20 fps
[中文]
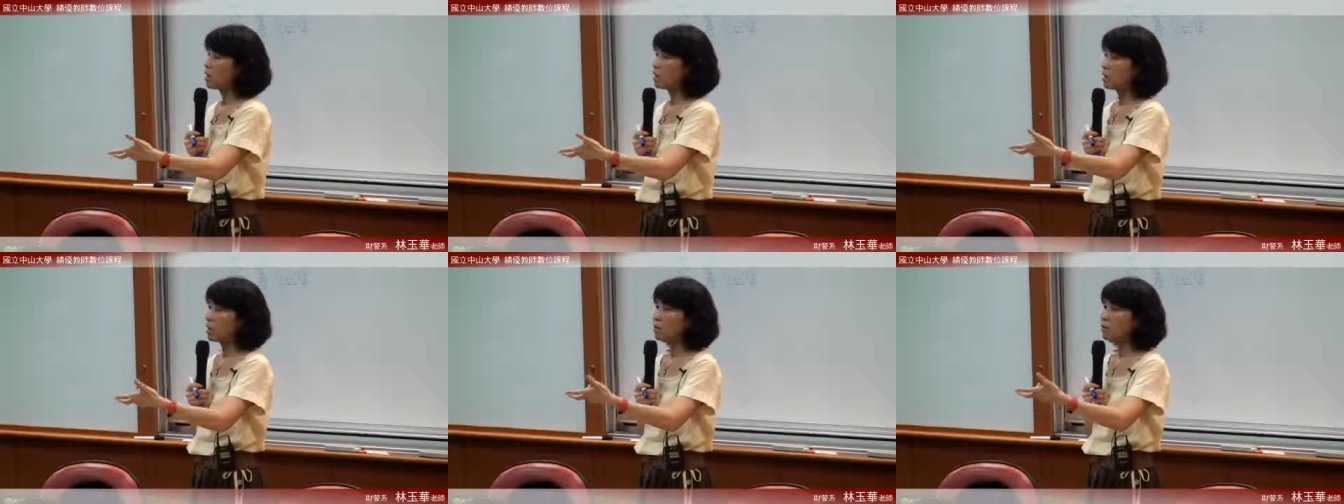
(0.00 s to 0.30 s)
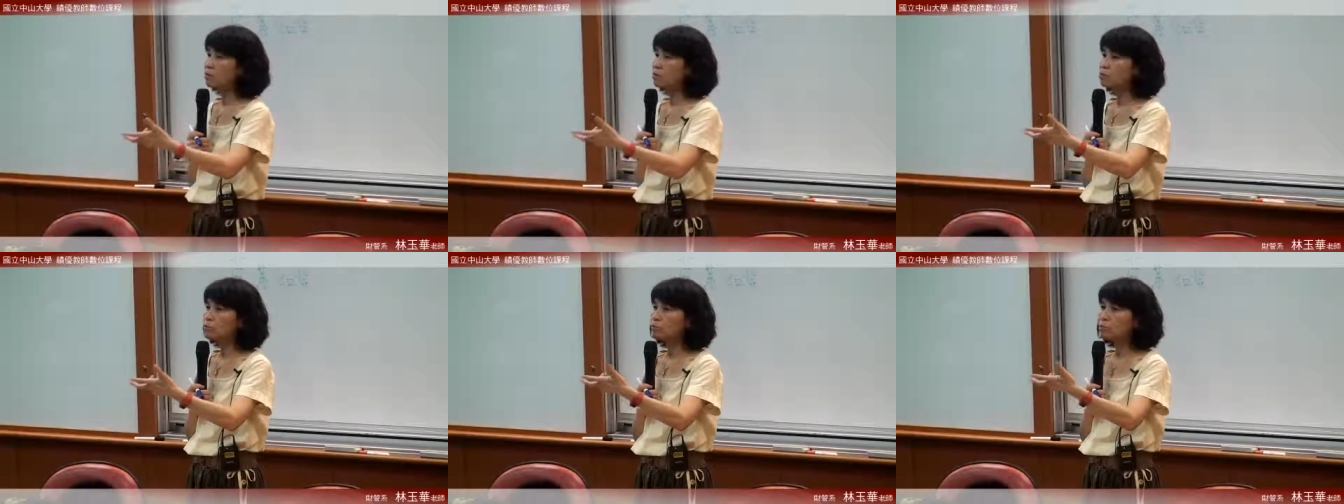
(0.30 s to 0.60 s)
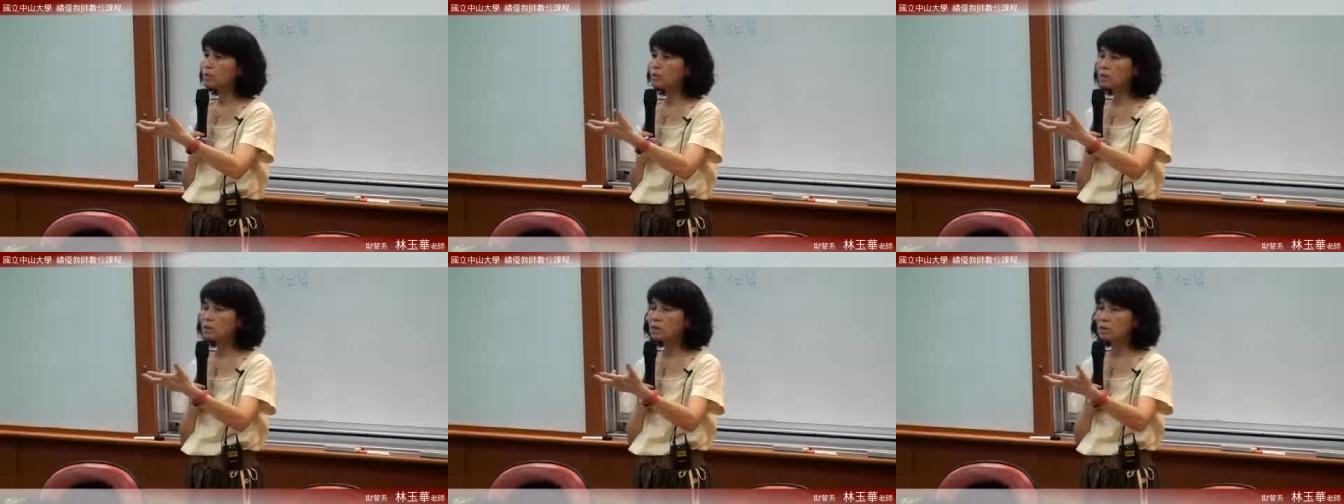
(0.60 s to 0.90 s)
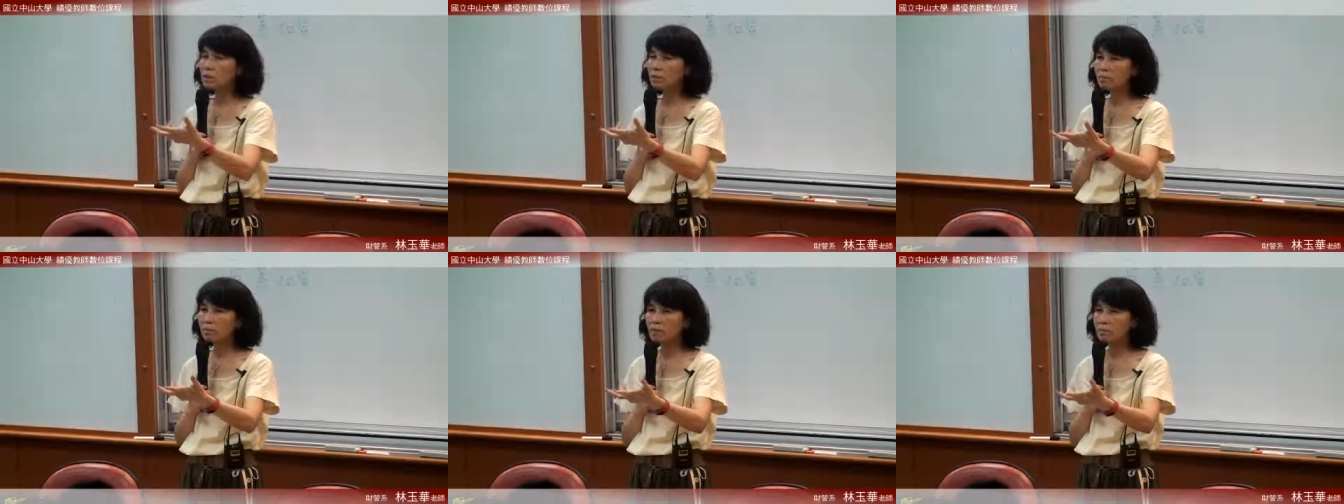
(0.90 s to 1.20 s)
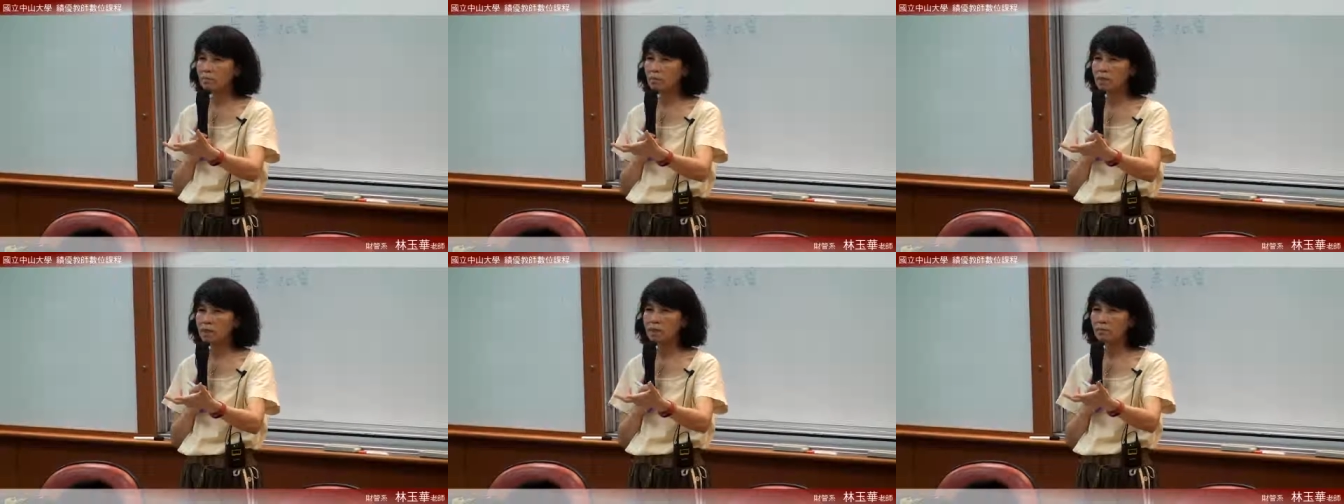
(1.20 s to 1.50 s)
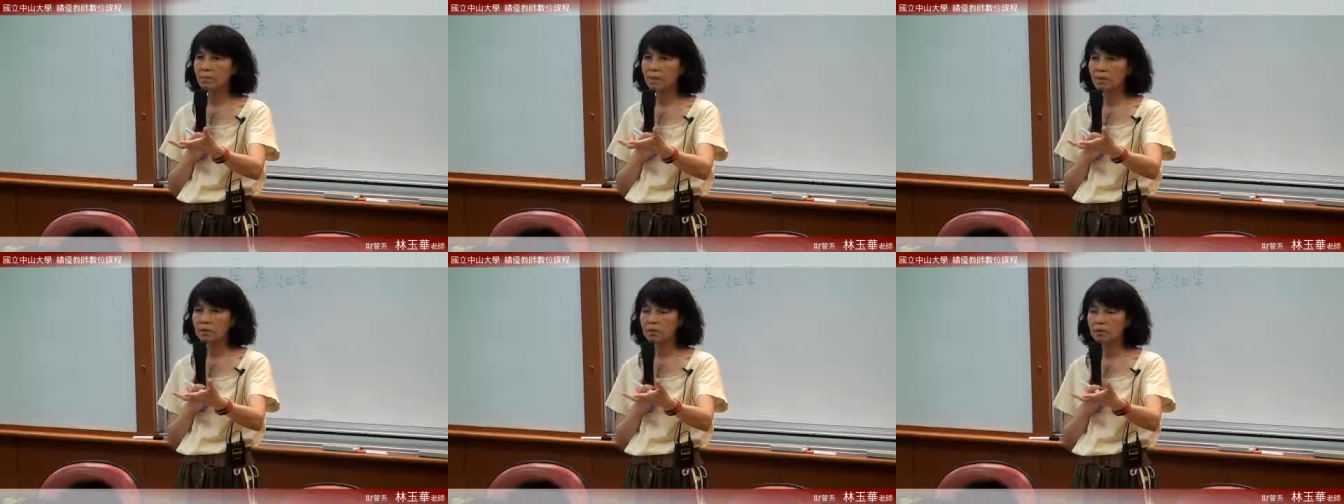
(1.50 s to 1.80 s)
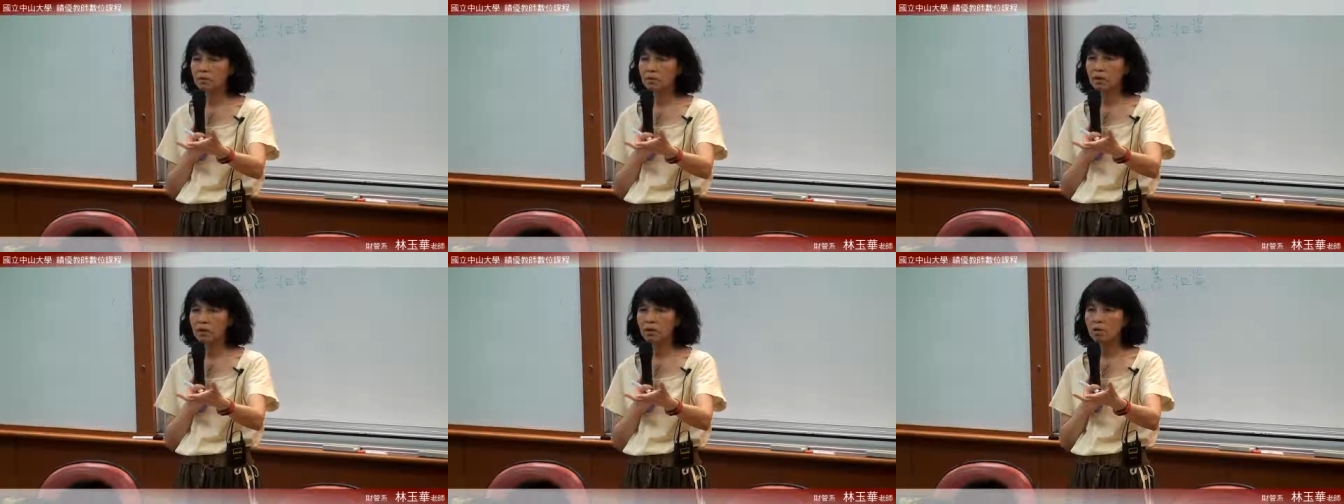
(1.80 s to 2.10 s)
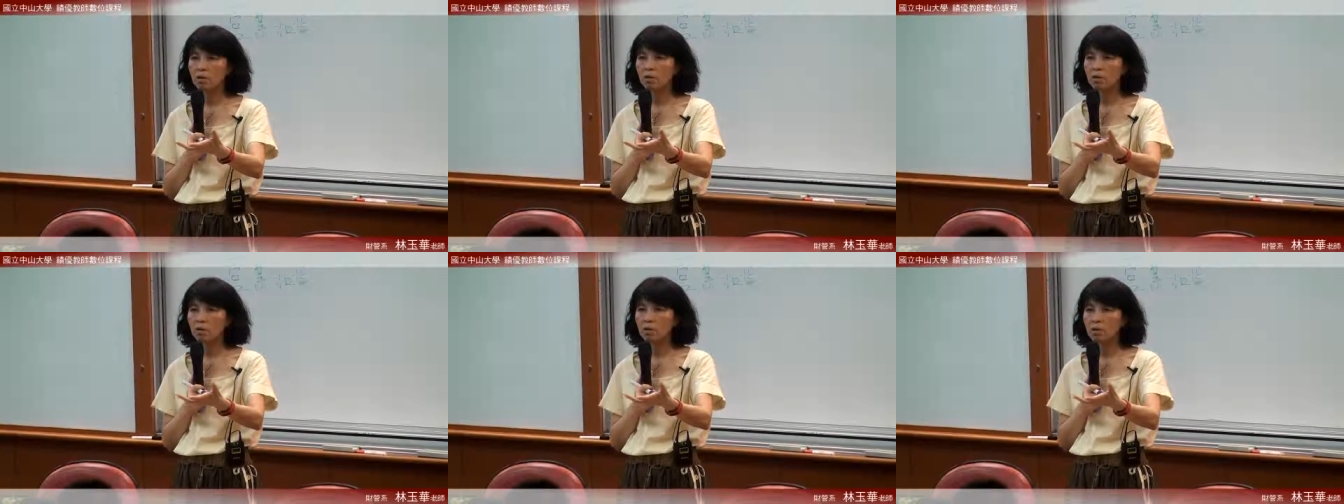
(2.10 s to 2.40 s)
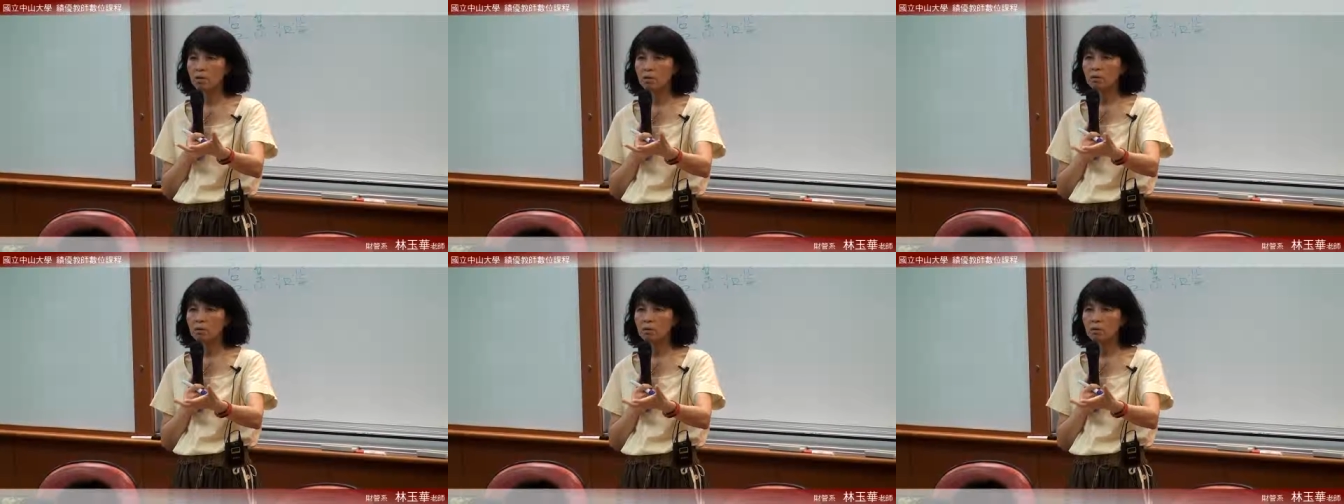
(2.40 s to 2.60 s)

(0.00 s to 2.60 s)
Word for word: 然后租期届届满了之后，